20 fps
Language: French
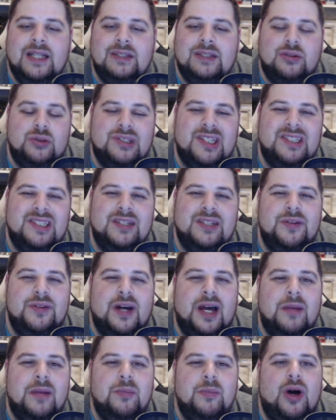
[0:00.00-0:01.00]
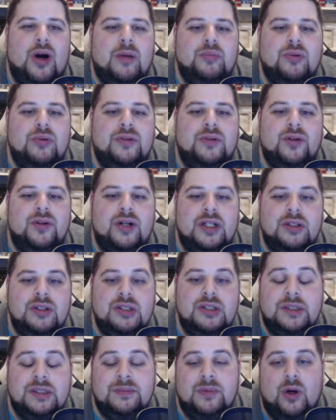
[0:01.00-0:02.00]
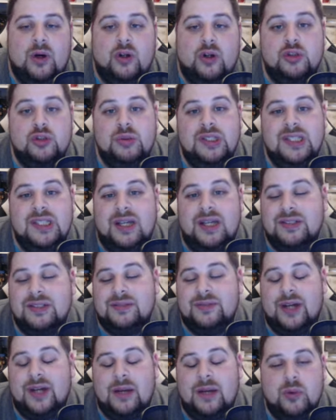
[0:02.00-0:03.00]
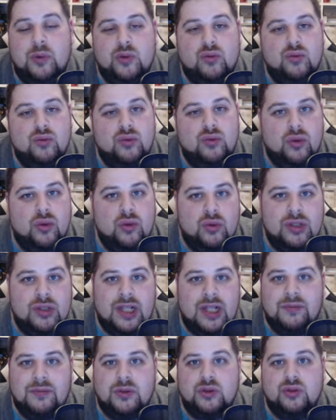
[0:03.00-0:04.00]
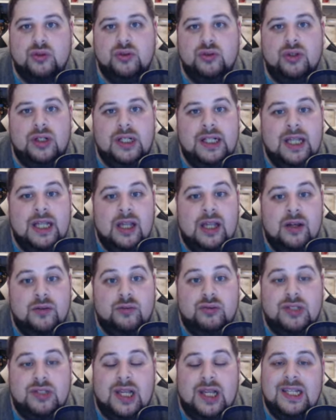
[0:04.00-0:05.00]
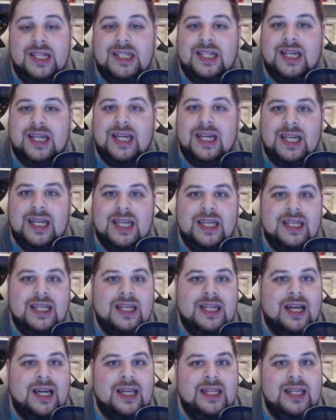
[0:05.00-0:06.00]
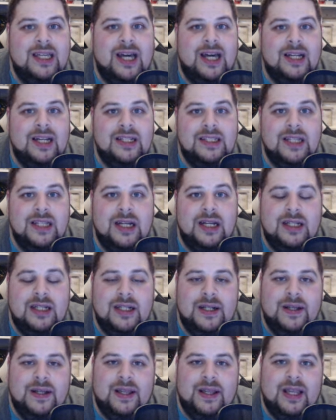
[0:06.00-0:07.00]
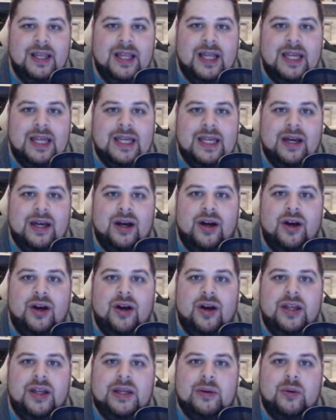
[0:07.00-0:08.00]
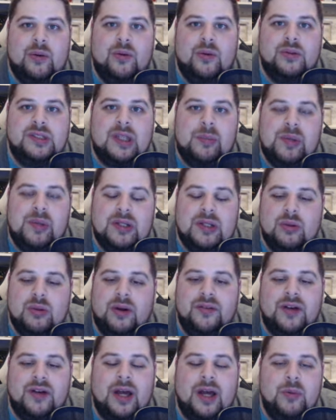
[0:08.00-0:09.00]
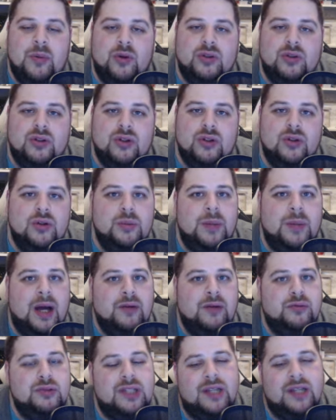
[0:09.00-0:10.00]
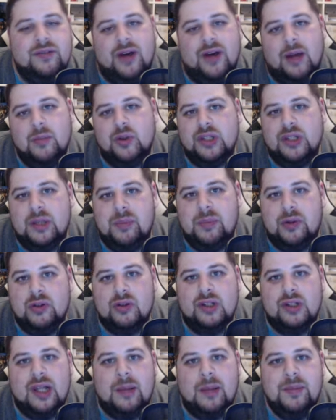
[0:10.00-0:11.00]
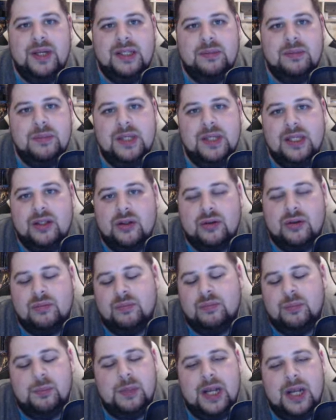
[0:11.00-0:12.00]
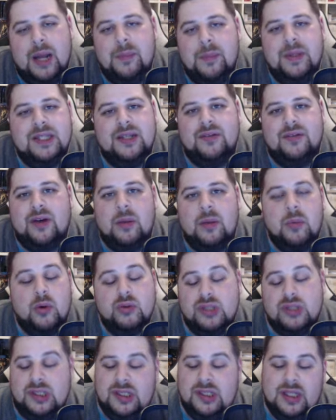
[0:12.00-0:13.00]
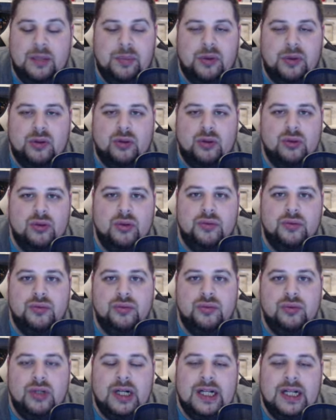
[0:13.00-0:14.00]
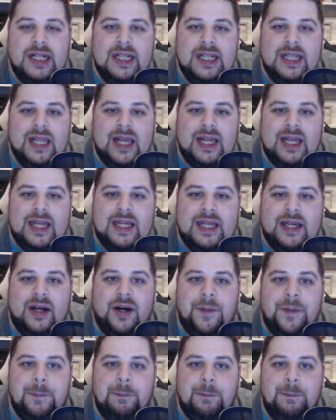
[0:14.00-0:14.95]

sur ça, c'est vraiment un point fort réussi. Ensuite, il y a vraiment tout au long de l'aventure, vous allez créer, créer un lien. Et, on, s'aperçoit vraiment que bah, vous êtes vraiment dépendant de la bête, mais mais la bête est vraiment aussi dépendante de vous. Et euh,